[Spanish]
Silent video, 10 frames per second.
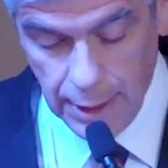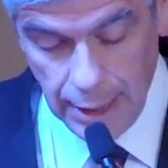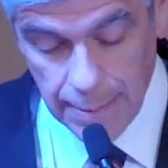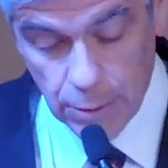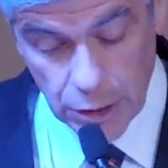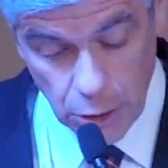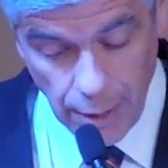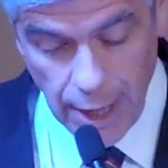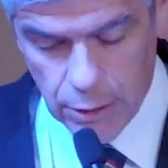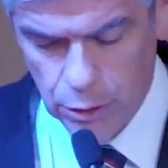Hemos
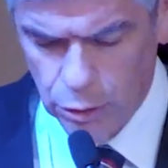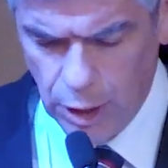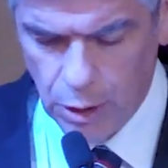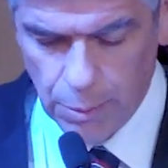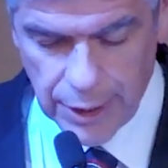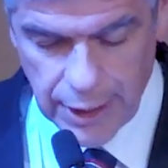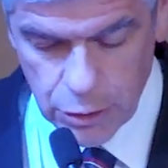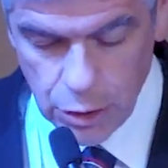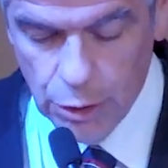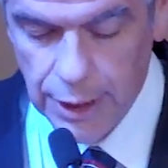renovado todas las
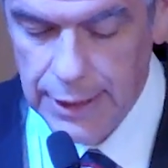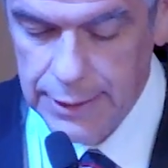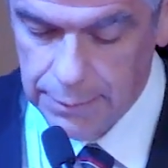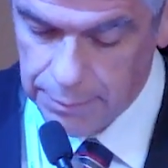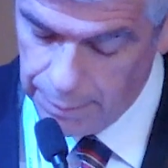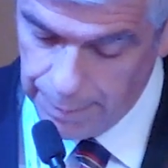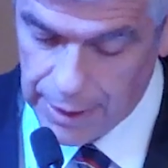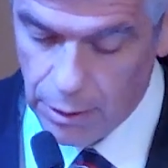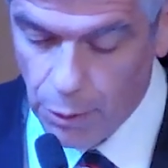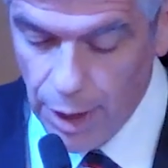comunicaciones,
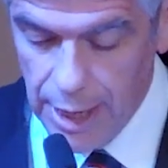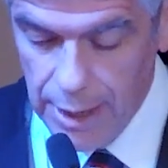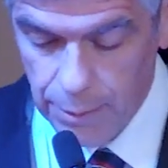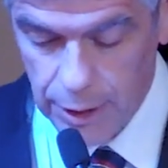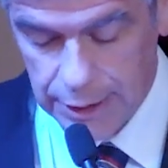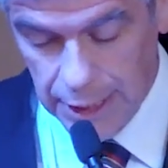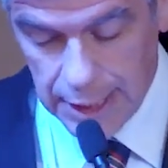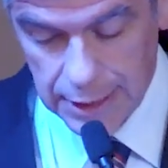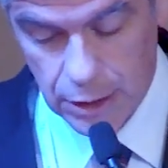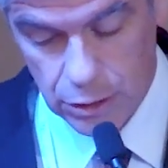página web,
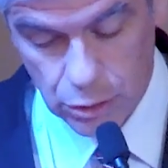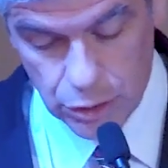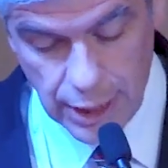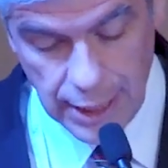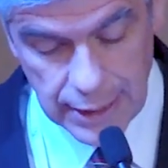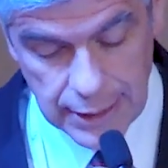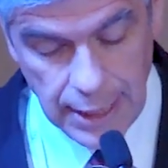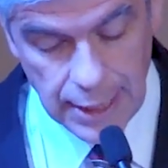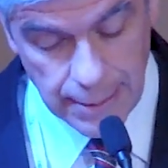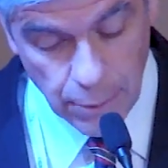boletines, redes sociales,
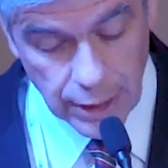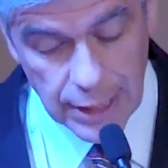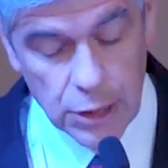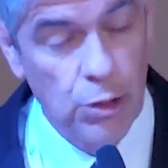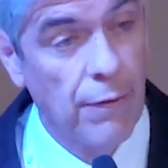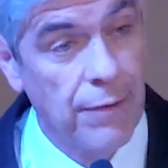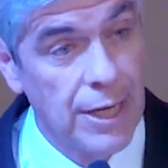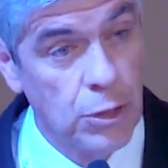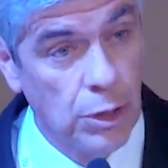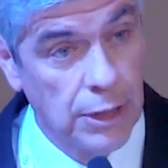y hemos crecido en
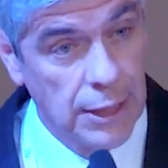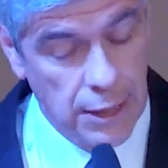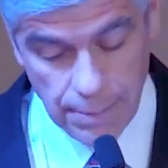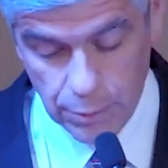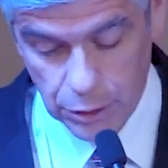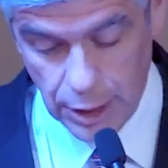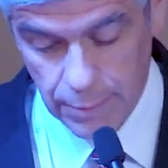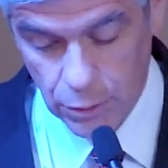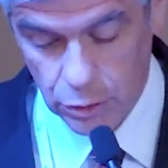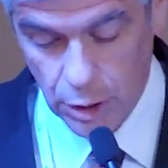afiliación este tiempo.
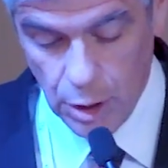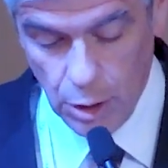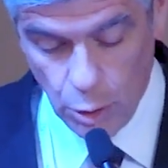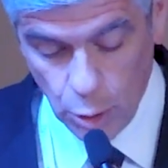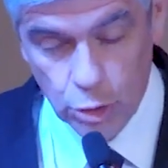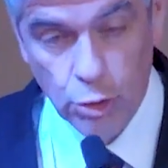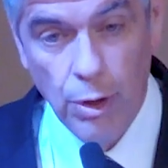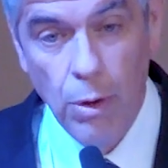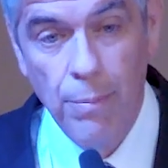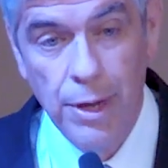Tenemos ocho
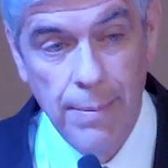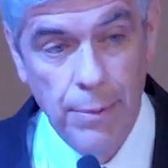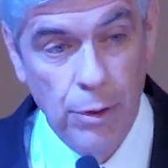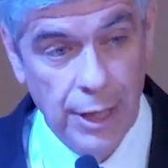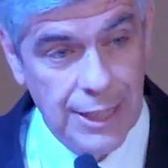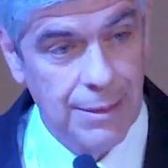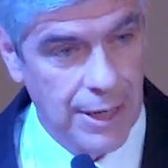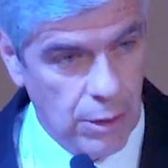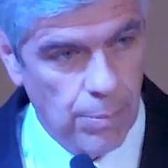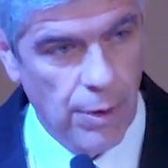nuevos miembros que se van
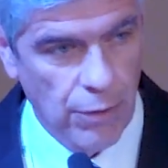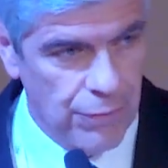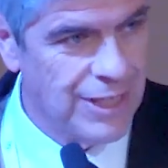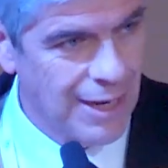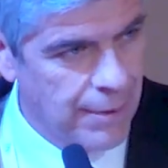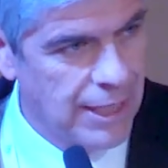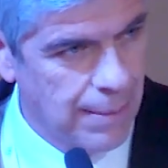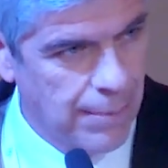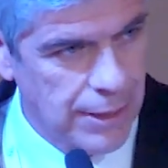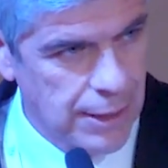a incorporar oficialmente
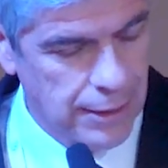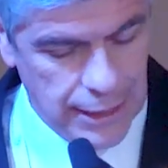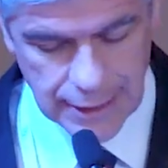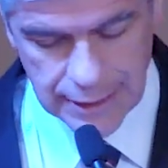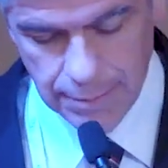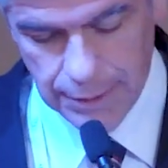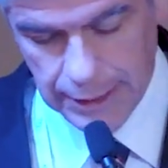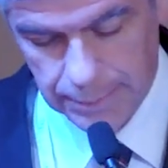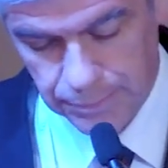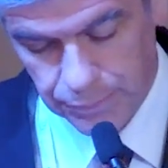a partir de esta asamblea.